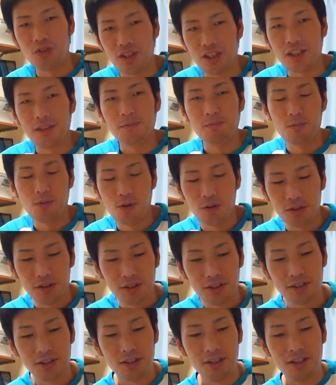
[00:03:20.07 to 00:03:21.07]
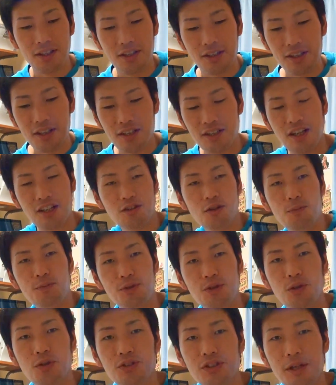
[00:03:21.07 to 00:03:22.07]
んにもう、砂糖
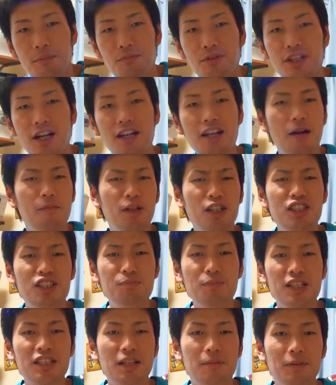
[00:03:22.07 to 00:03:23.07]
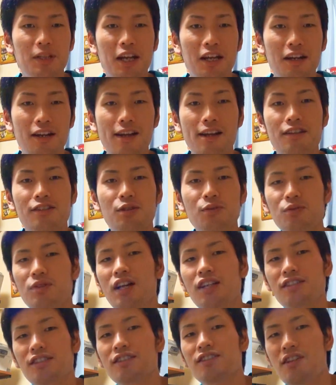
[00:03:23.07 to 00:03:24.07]
ぶっ込んで無理やり甘くしましたみたいなね、そん
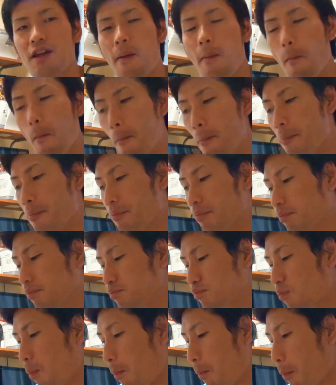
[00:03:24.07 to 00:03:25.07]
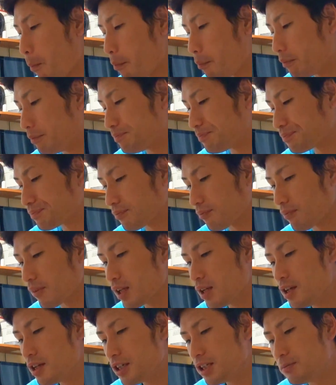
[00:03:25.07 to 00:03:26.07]
な味ですね。うん
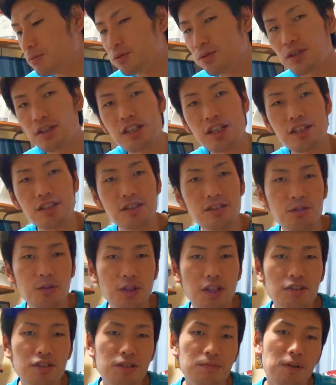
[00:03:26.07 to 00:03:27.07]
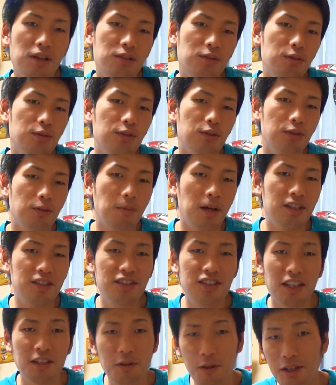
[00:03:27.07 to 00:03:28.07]
でものた、のたうちもあるほどのま
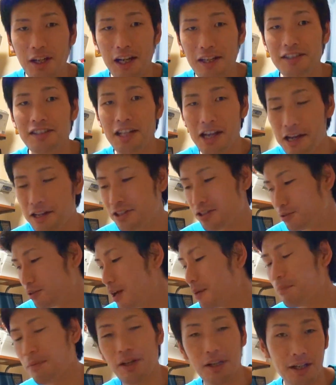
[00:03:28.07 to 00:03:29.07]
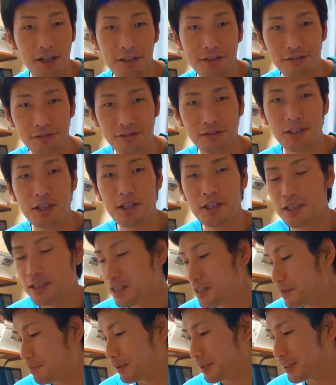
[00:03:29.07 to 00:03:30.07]
ずさではないですね。中途半端な。うん。
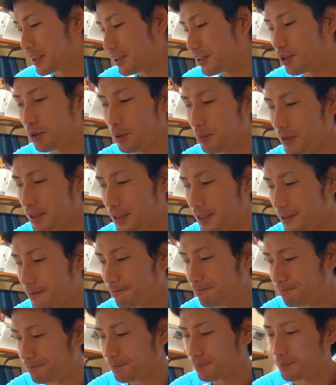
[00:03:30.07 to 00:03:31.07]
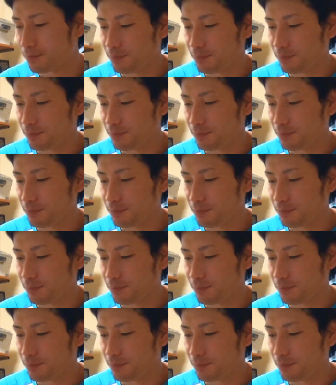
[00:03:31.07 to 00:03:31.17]
まずさになっております。うん。